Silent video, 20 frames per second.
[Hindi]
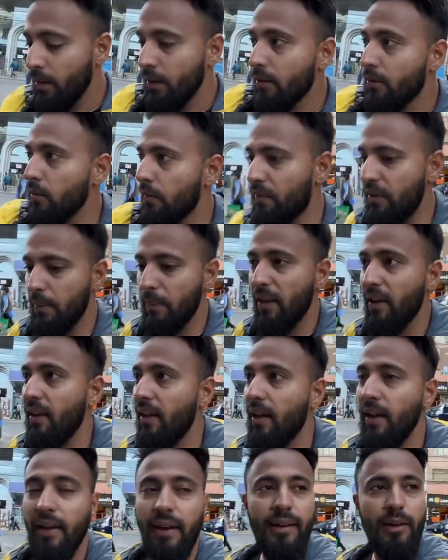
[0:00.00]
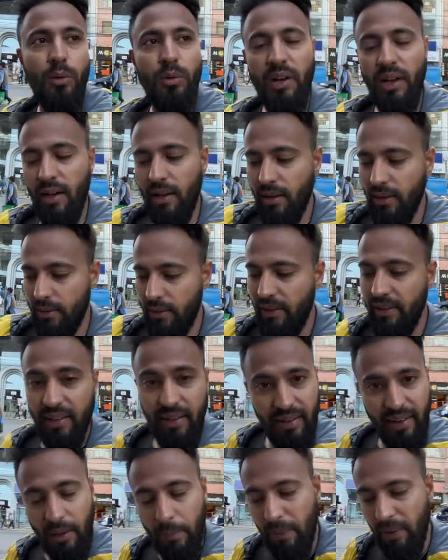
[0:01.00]
तो फिर मैंने आके ढूंढा
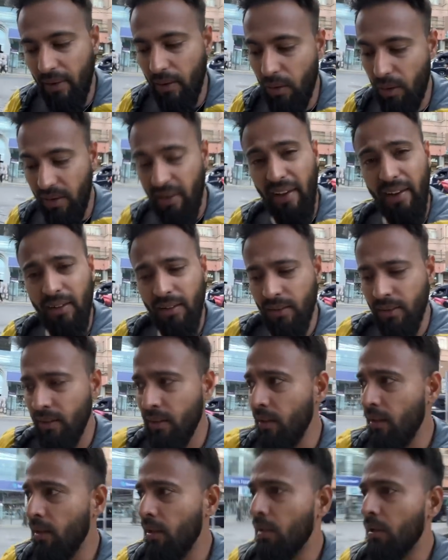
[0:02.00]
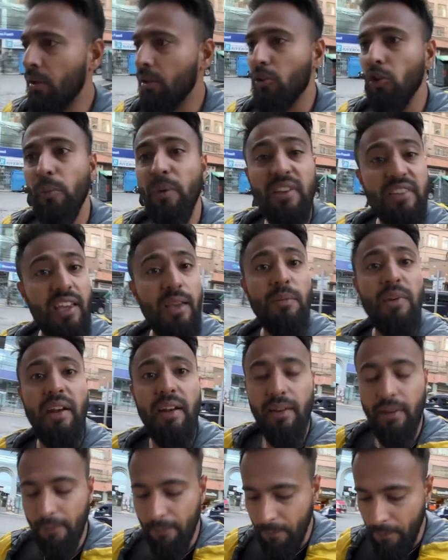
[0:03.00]
इंटरनेट पे ऑनलाइन तो भी सेम
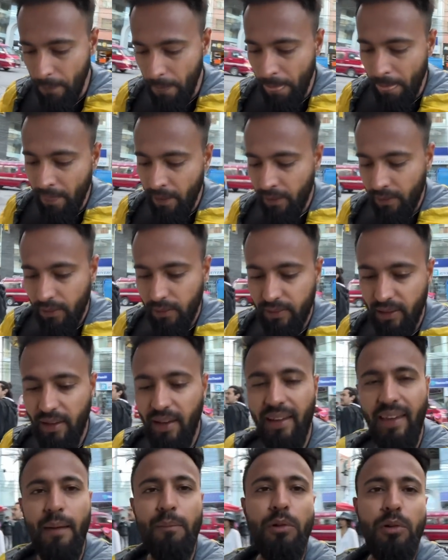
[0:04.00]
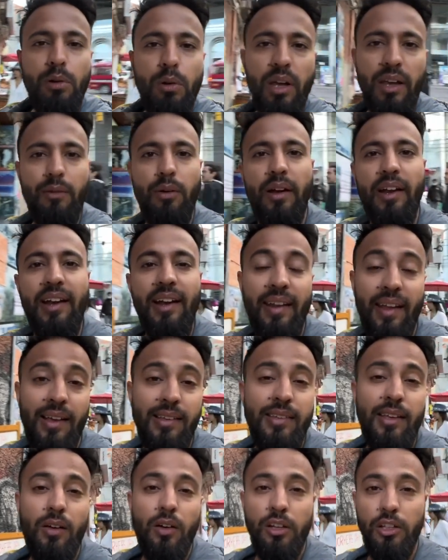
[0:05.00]
रेट तो देने के टू नो कि वो इंडिया
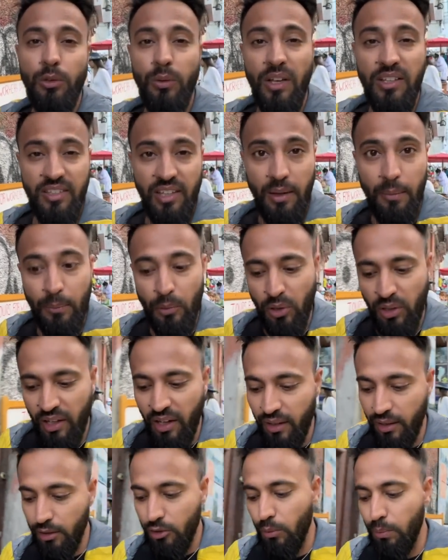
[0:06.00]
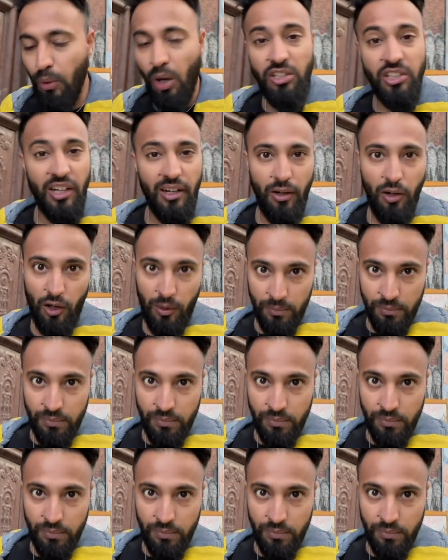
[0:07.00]
से और यूएस से इम्पोर्ट करते हैं तो बॉश एंड लॉम